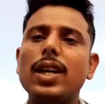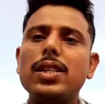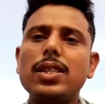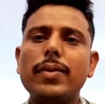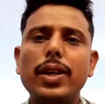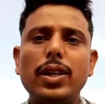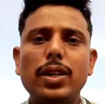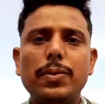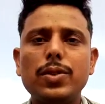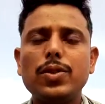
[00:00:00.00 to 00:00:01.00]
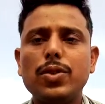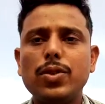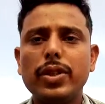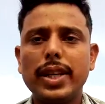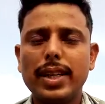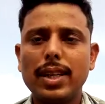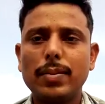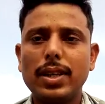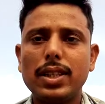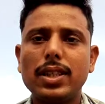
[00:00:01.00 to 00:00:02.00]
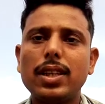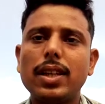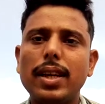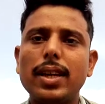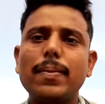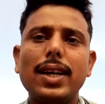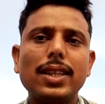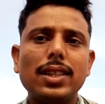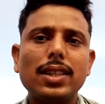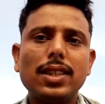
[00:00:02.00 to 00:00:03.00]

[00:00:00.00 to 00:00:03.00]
इन सभी इंटरव्यूज़ को देखने के बाद एक बात